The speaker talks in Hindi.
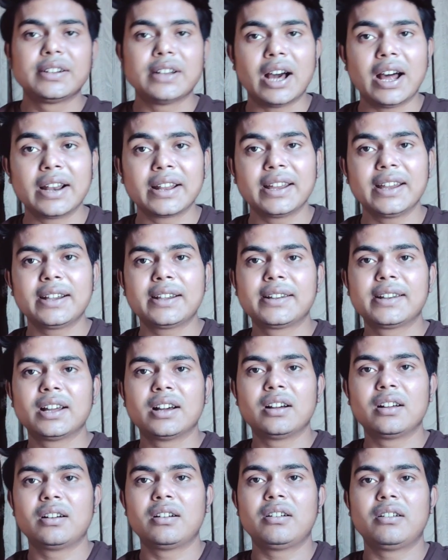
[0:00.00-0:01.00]

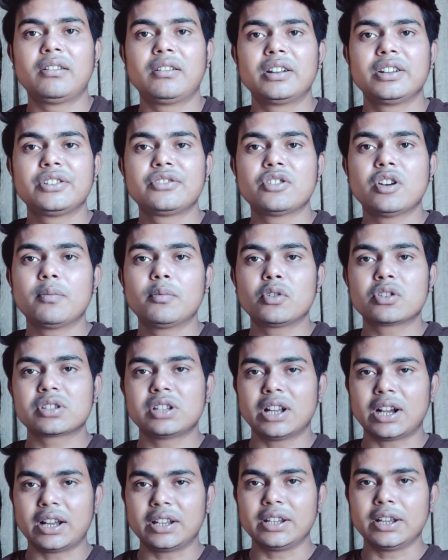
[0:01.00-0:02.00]
टारगेट और स्टॉप
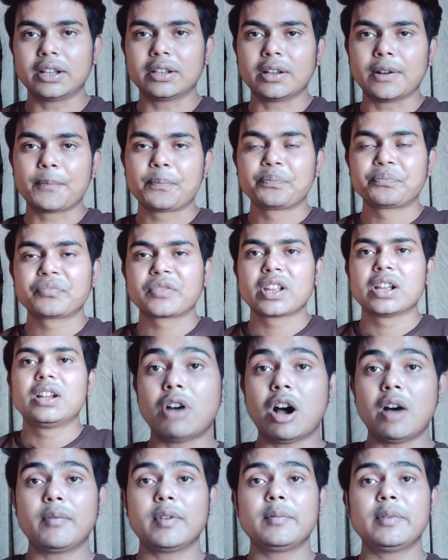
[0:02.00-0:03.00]
लॉस लगा दिया था
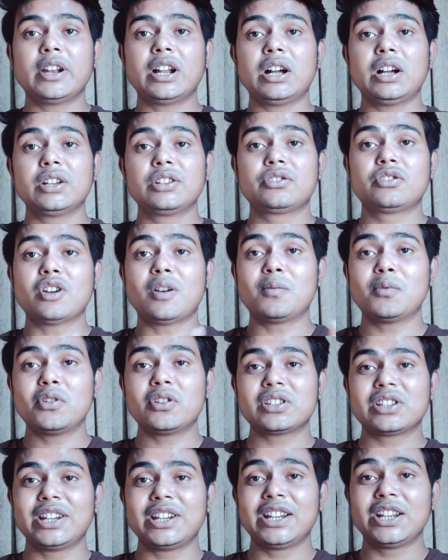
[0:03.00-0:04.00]
वहाँ पे मेरा स्टॉप
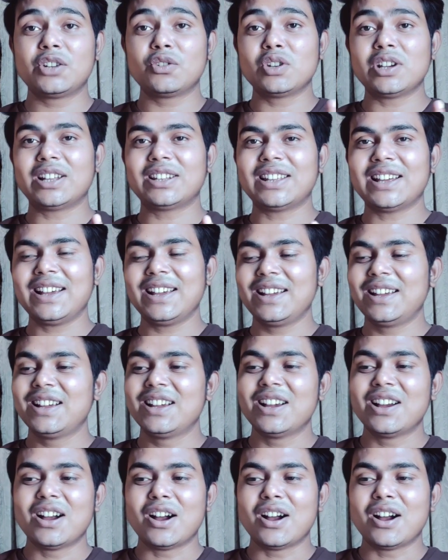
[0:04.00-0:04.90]
लॉस हिट हो जाता है